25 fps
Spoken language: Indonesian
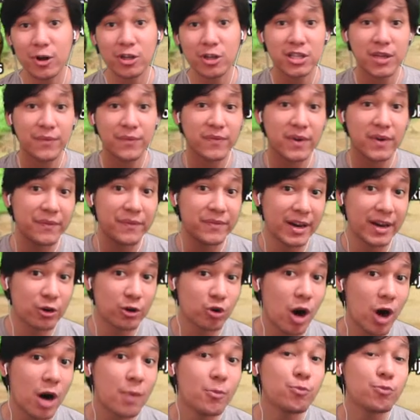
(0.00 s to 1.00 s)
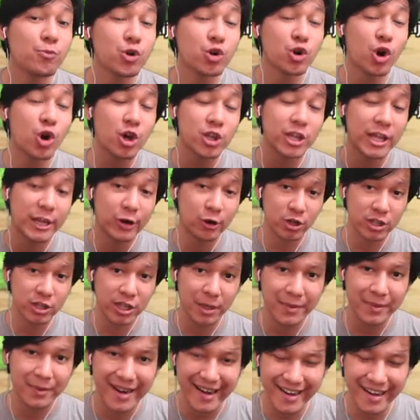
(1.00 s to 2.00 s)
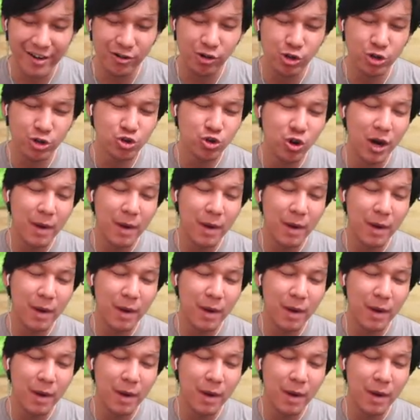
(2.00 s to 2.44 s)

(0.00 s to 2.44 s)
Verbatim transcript: notif live dari gue maupun konten-konten menarik kedua juga